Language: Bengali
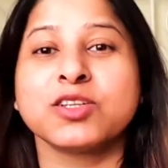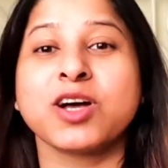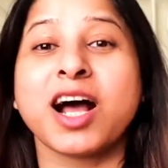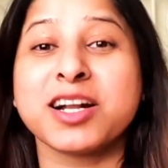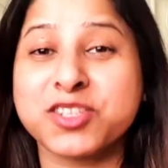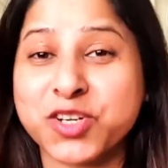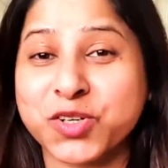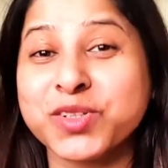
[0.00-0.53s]

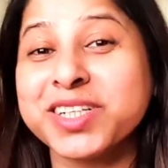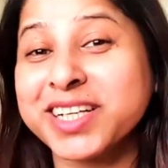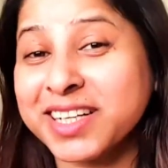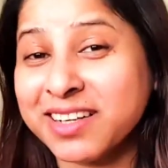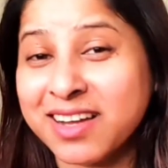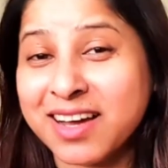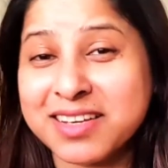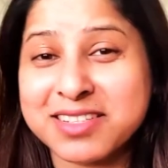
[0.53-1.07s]
আর যখন
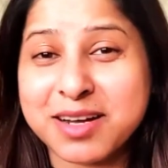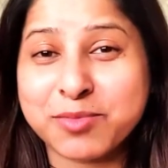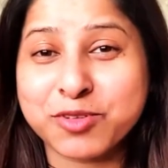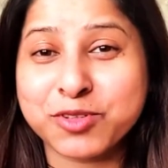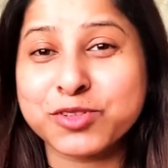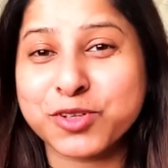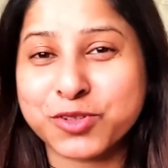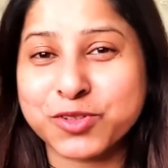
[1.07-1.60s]
ইন্ডিয়া যাব
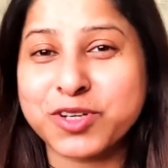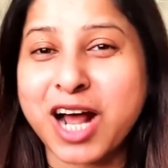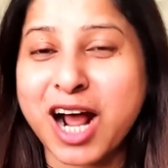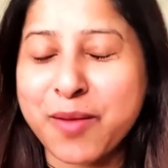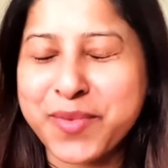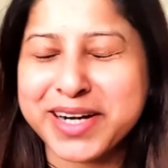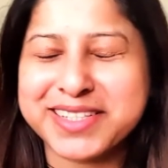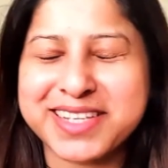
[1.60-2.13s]
তখন
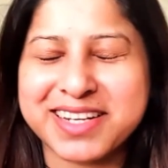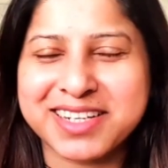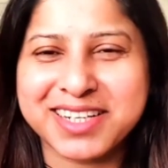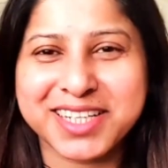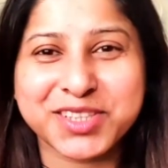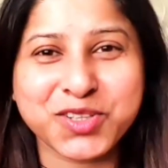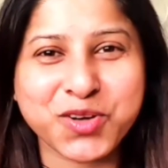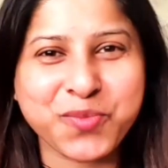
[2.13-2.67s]
আমার
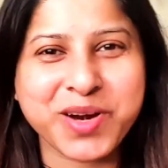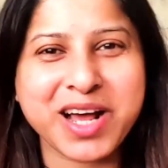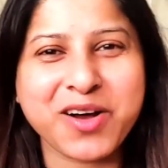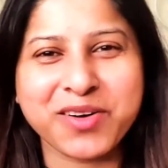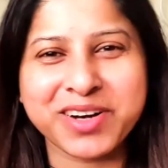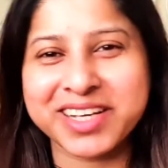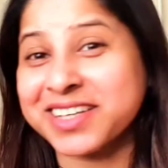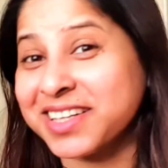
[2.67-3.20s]
চ্যানেলে তোমরা
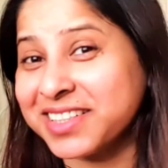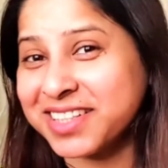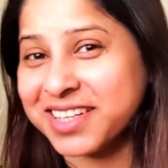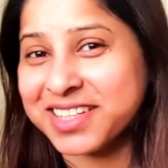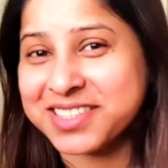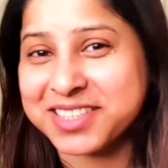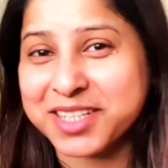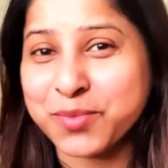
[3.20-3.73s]
অনেক
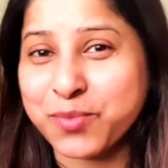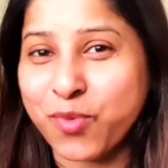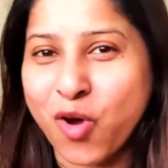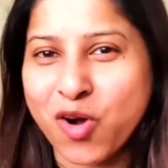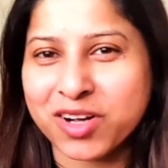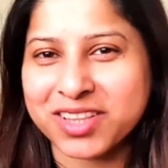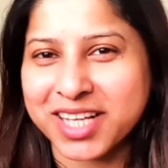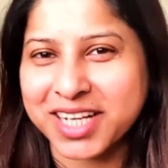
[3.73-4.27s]
ইন্টারেস্টিং
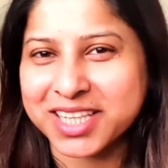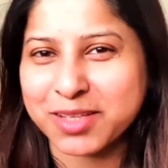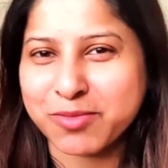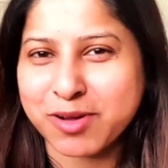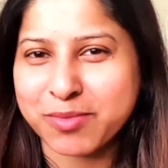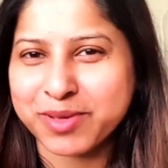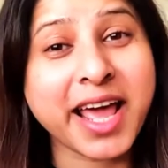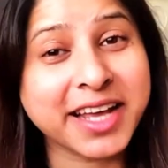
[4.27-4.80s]
ব্লগ দেখতে
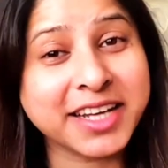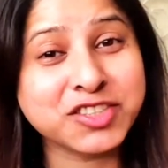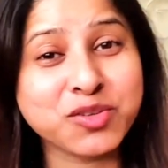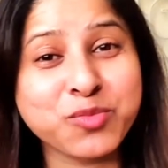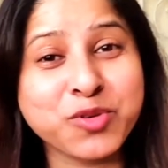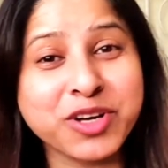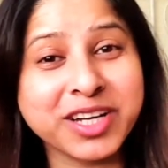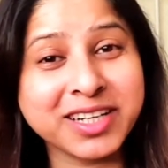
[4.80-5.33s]
পাবে এই
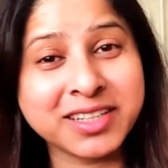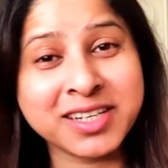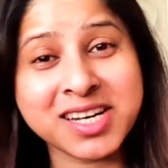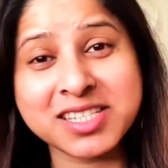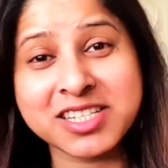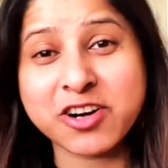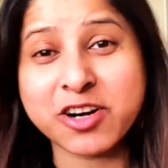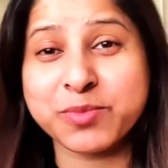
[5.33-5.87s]
সময় ইন্ডিয়া
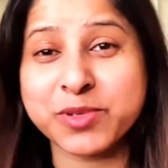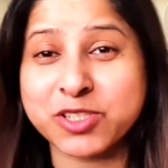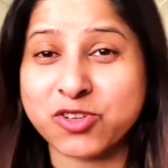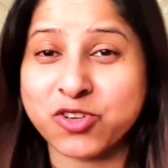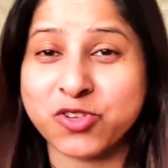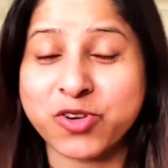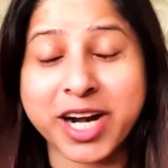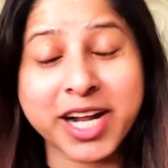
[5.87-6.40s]
যাওয়ার
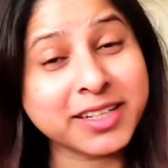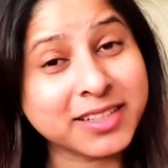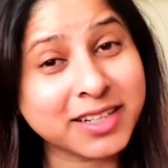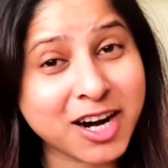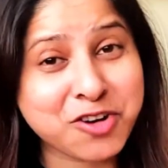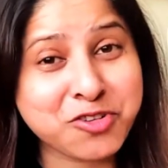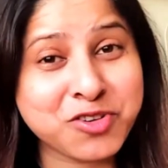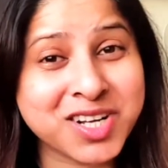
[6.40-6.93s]
পিছনেও আরেকটা
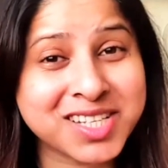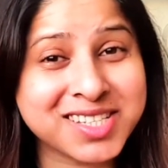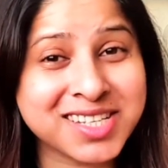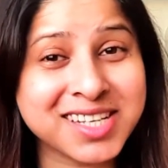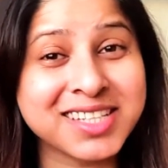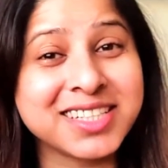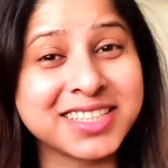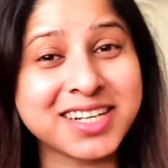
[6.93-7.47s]
কারণ আছে
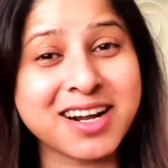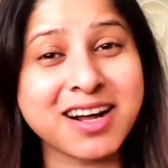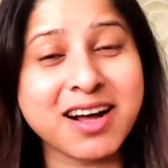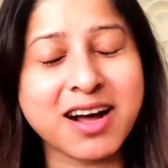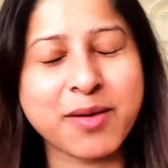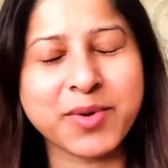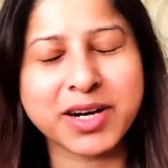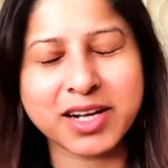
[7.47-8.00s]
যেটা
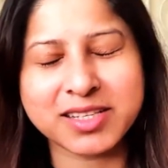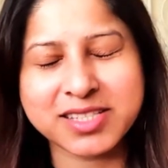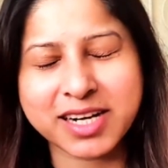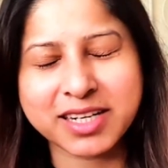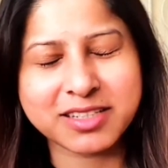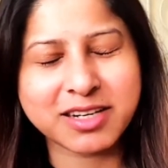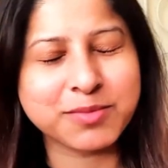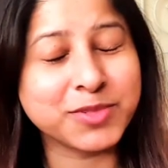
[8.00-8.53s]
আমার কাছে
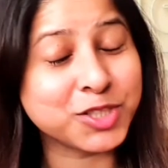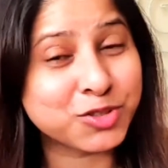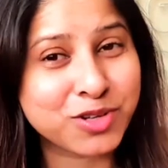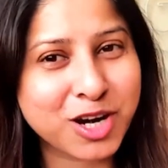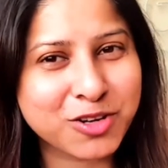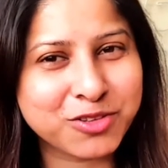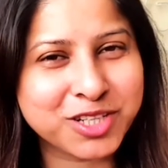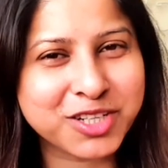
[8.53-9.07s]
একটা ভীষণ
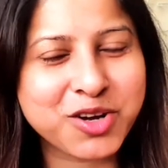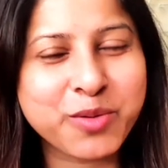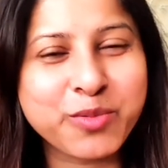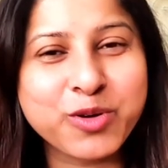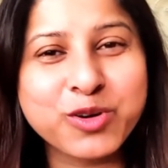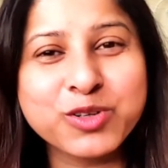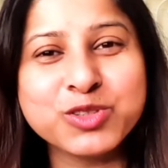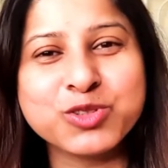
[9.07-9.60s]
আনন্দের
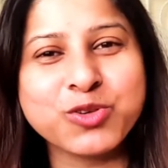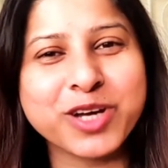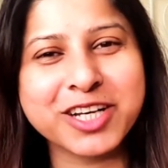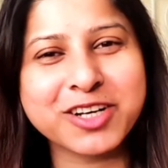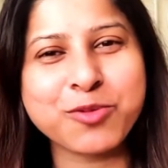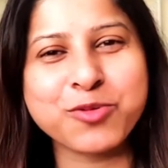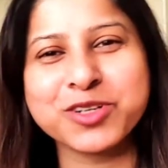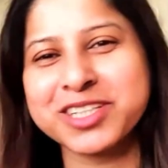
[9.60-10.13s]
খবর তো এই
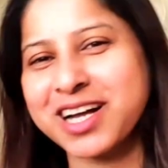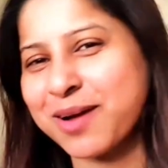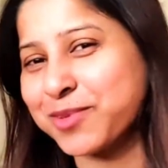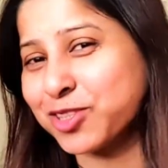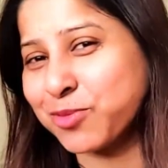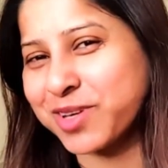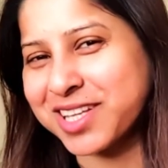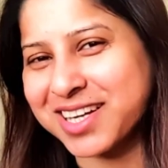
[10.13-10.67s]
খবরটা আমি
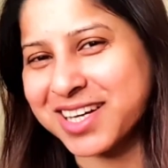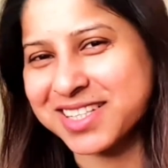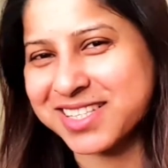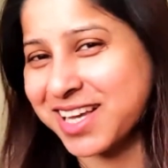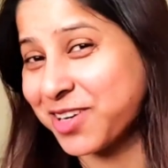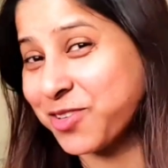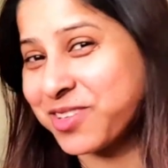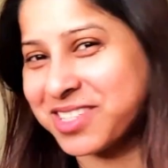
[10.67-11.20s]
তোমাদের কাছে
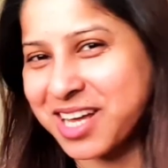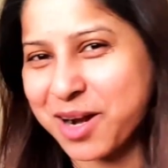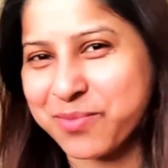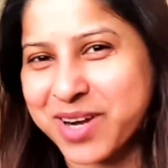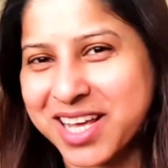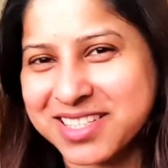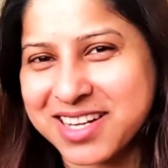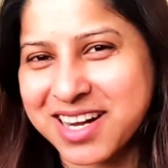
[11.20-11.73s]
এখন
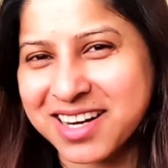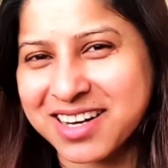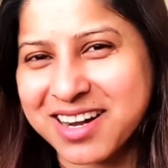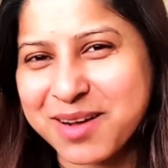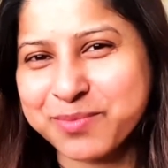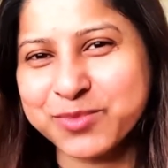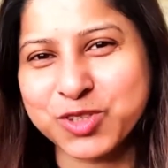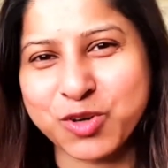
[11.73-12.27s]
সারপ্রাইজ রাখলাম
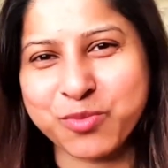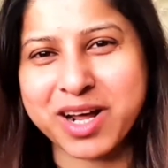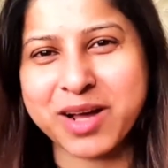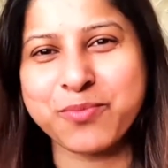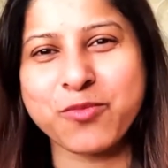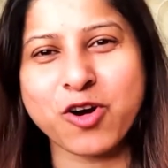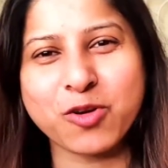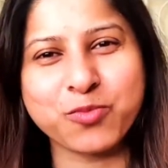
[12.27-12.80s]
তোমরা
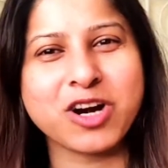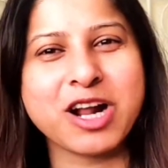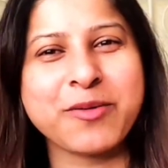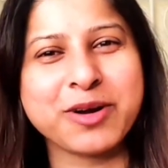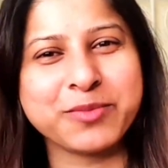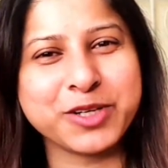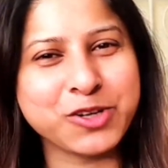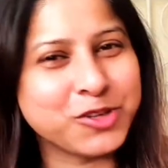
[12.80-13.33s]
পরপর
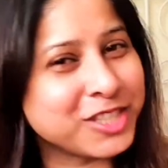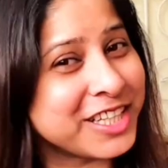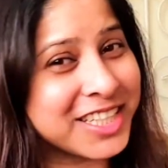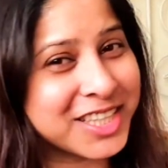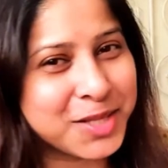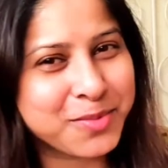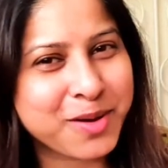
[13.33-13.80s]
আমার ভিডিওতে দেখতে